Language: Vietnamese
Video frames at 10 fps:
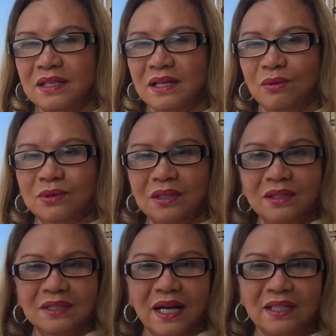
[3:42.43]
đầu
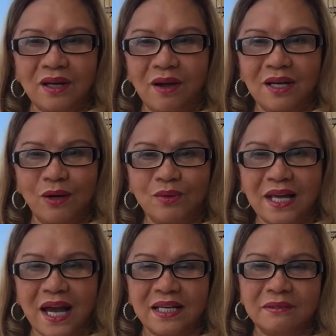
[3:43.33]
tư nhà trọ lâu
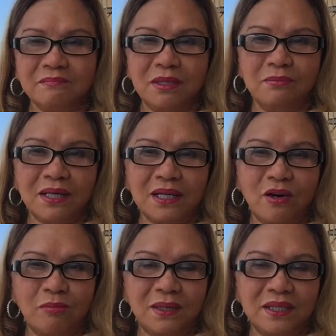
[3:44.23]
dài mình bắt
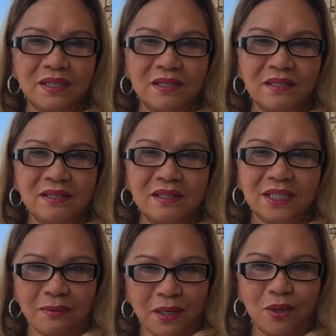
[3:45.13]
đầu mình
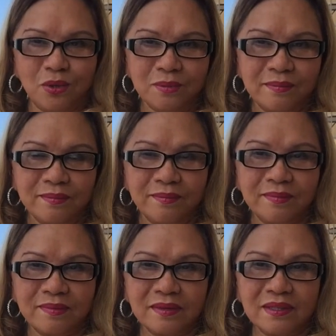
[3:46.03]
tìm hiểu
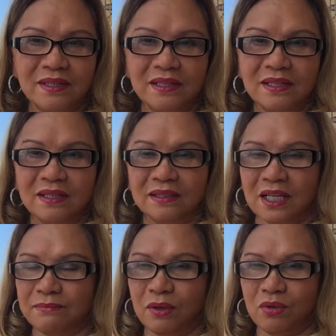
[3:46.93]

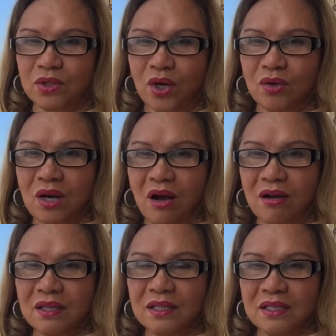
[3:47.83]
tìm hiểu chỗ
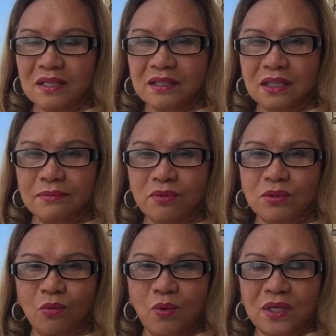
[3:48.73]
đó tìm hiểu
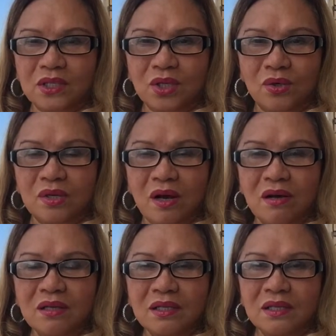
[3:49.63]
xung quanh chỗ
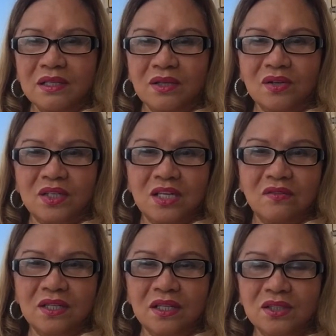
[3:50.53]
đó nói chuyện
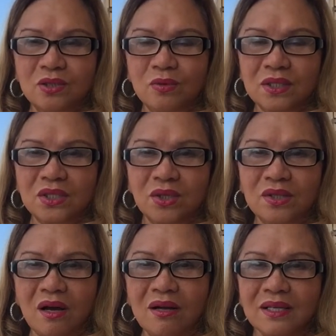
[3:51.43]
với những người chung quanh chỗ
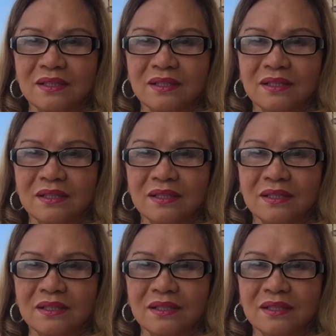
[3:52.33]
đó